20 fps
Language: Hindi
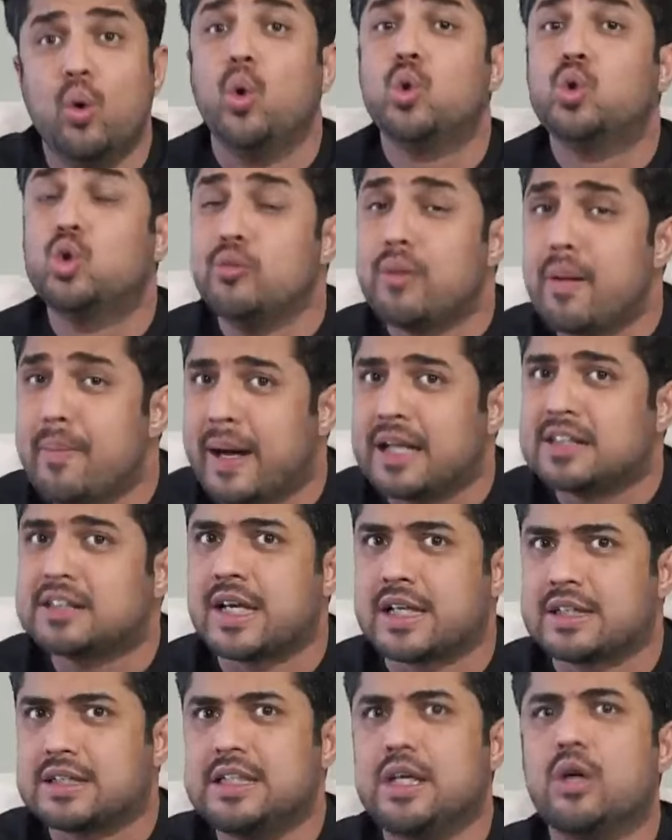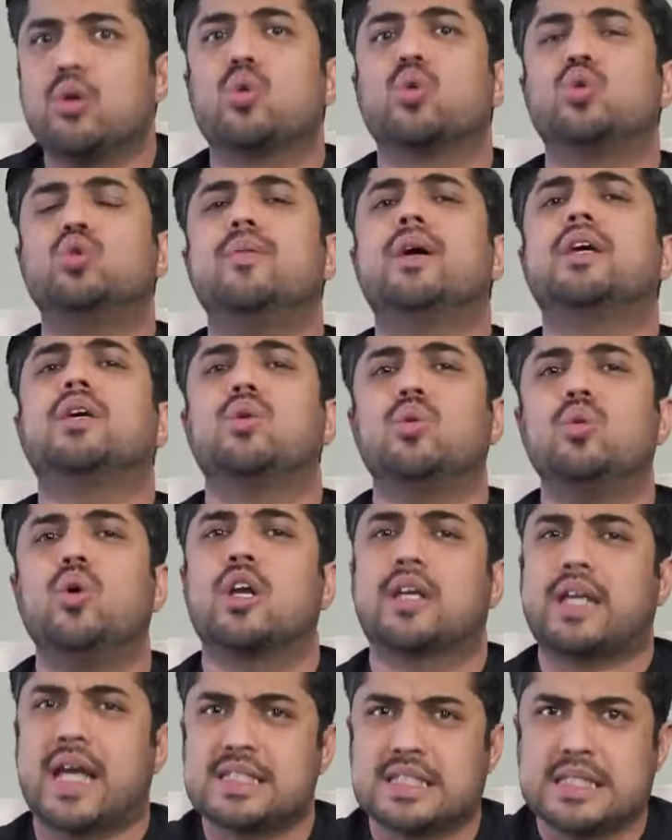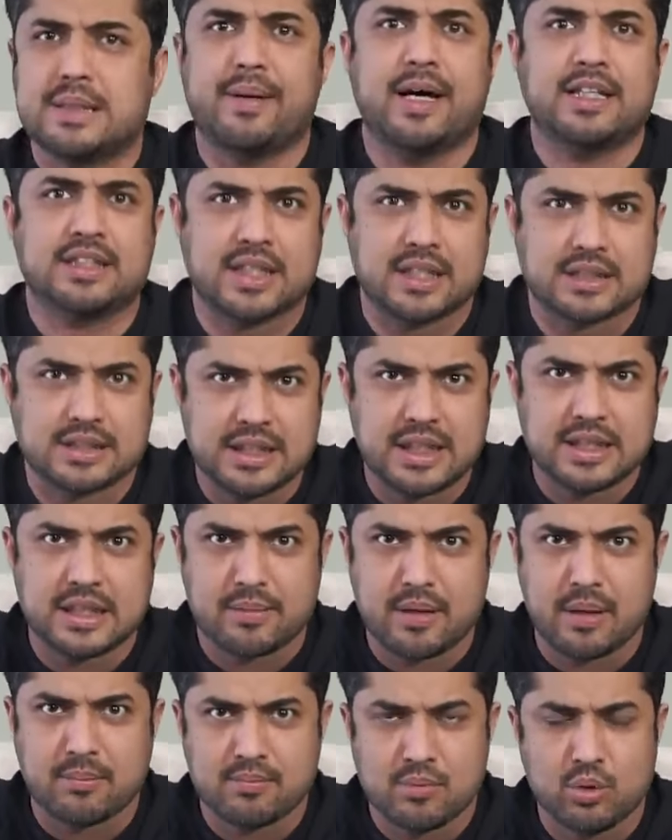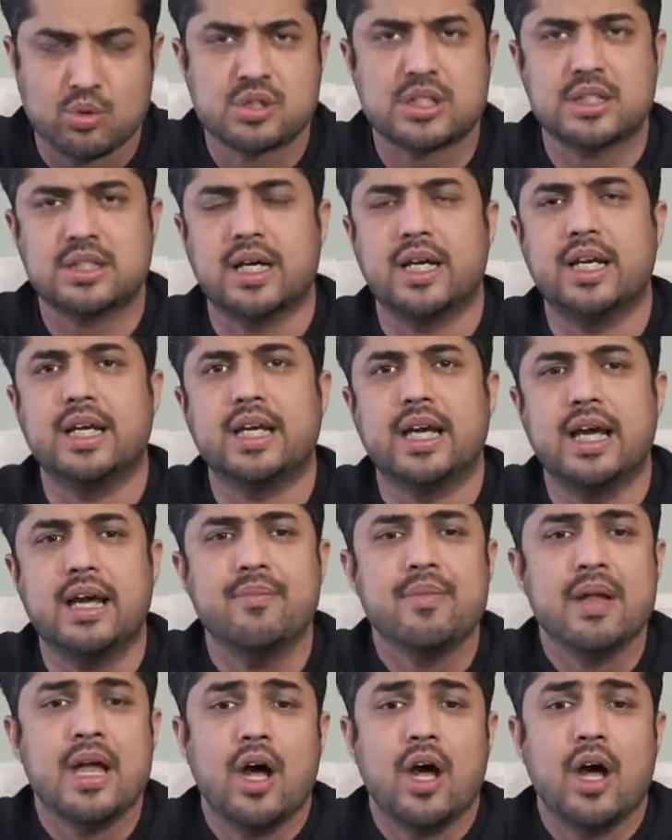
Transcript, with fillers: उर्दू में बात करती हैं और उर्दू में क्यों और कैसे बात करती हैं ये भी हम उनसे जानेंगे